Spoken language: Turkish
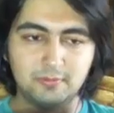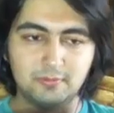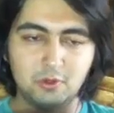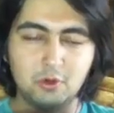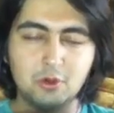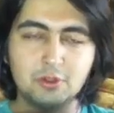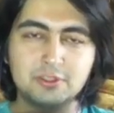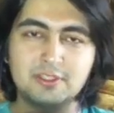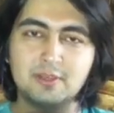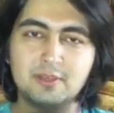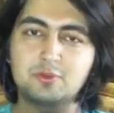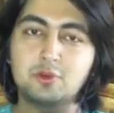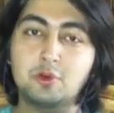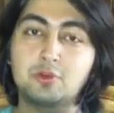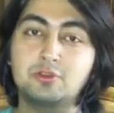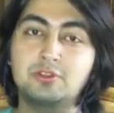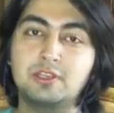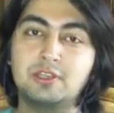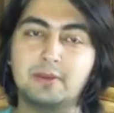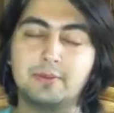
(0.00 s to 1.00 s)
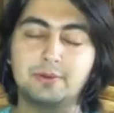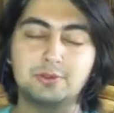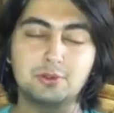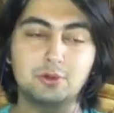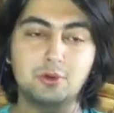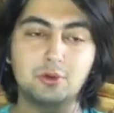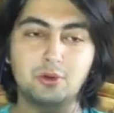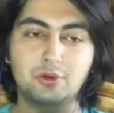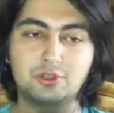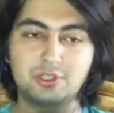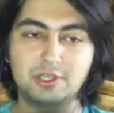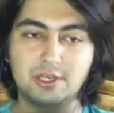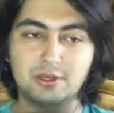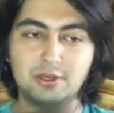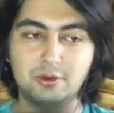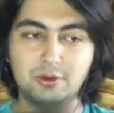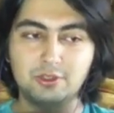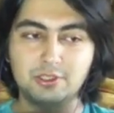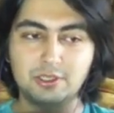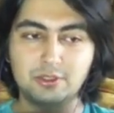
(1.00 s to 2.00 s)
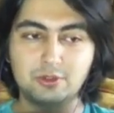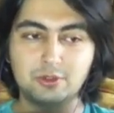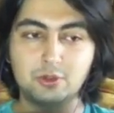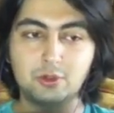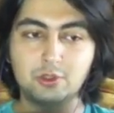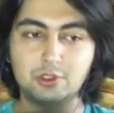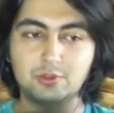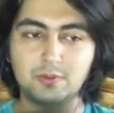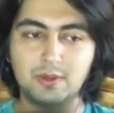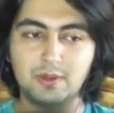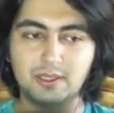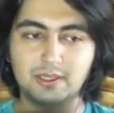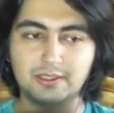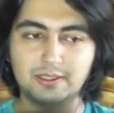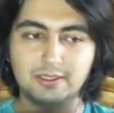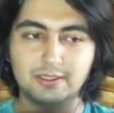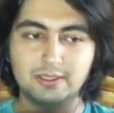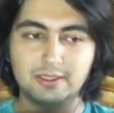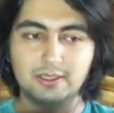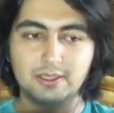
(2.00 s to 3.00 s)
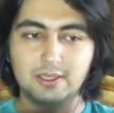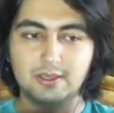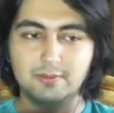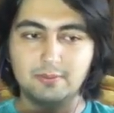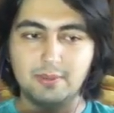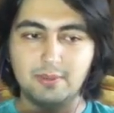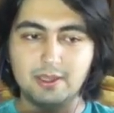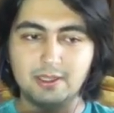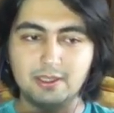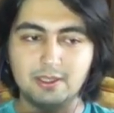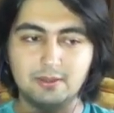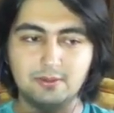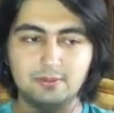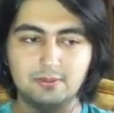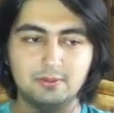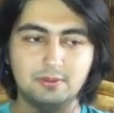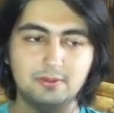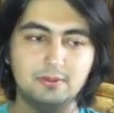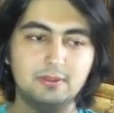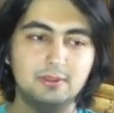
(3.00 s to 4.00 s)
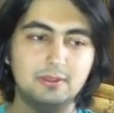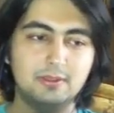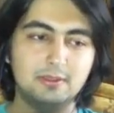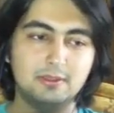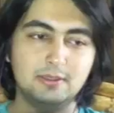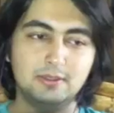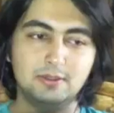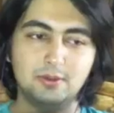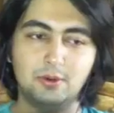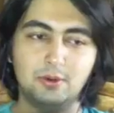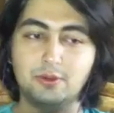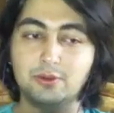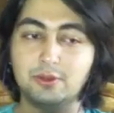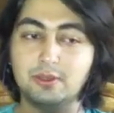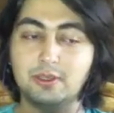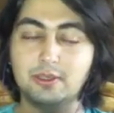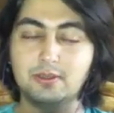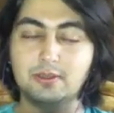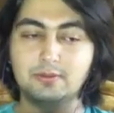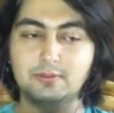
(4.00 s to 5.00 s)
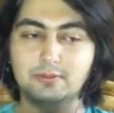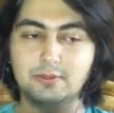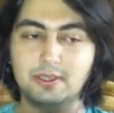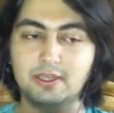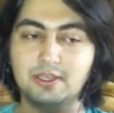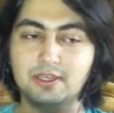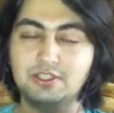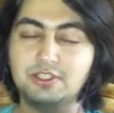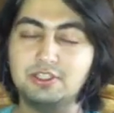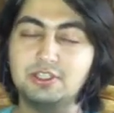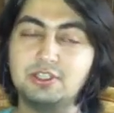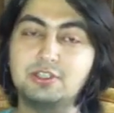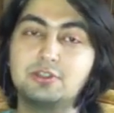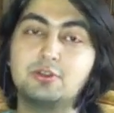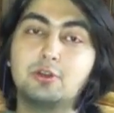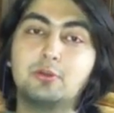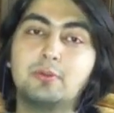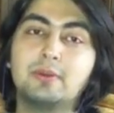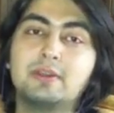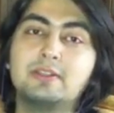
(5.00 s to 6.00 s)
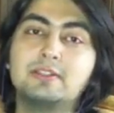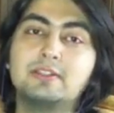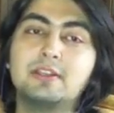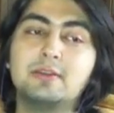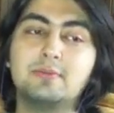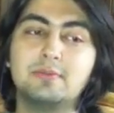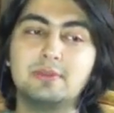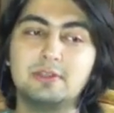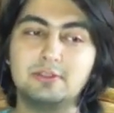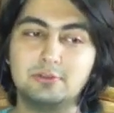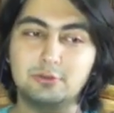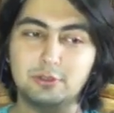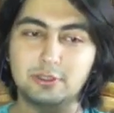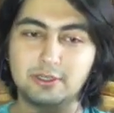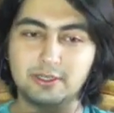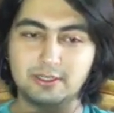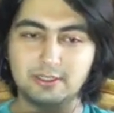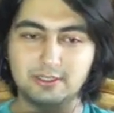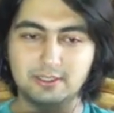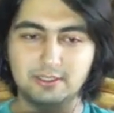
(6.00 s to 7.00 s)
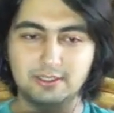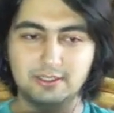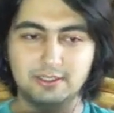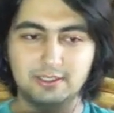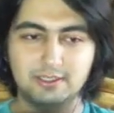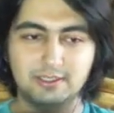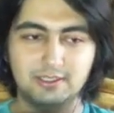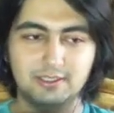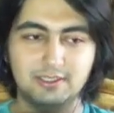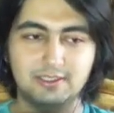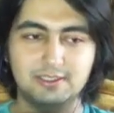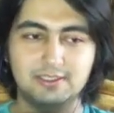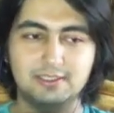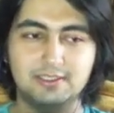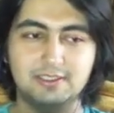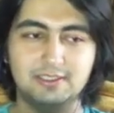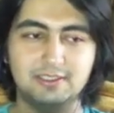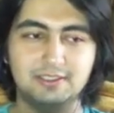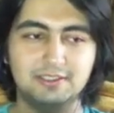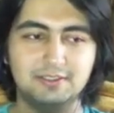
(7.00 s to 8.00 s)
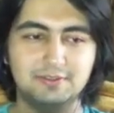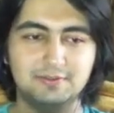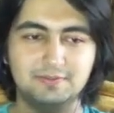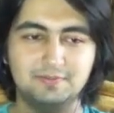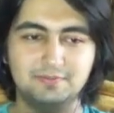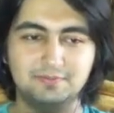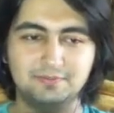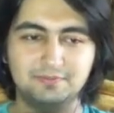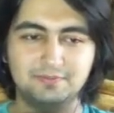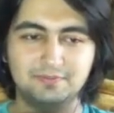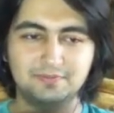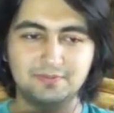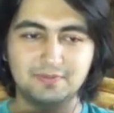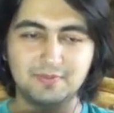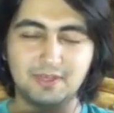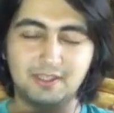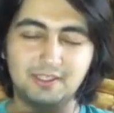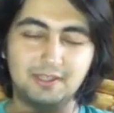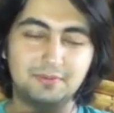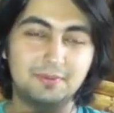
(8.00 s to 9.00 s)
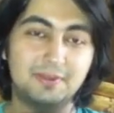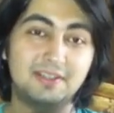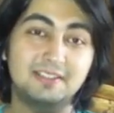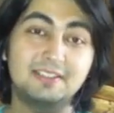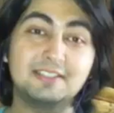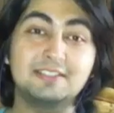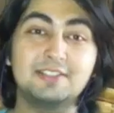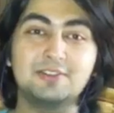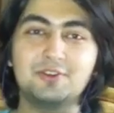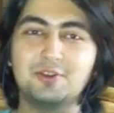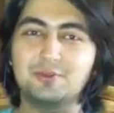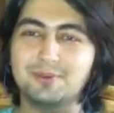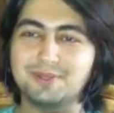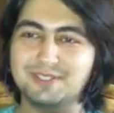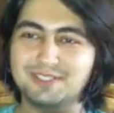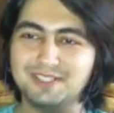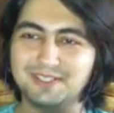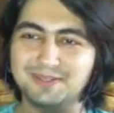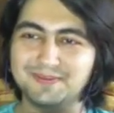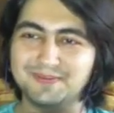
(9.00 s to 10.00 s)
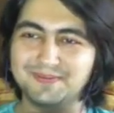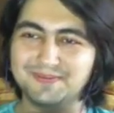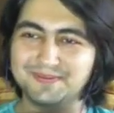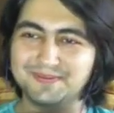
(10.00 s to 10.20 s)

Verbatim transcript: Konsept çok güzel ama çok orijinal. O yüzden çok hoşuma gitti. Ben de e, oyun geliştiricisi olmak isteyen birisi olarak e, Alman'a destek olmak istedim.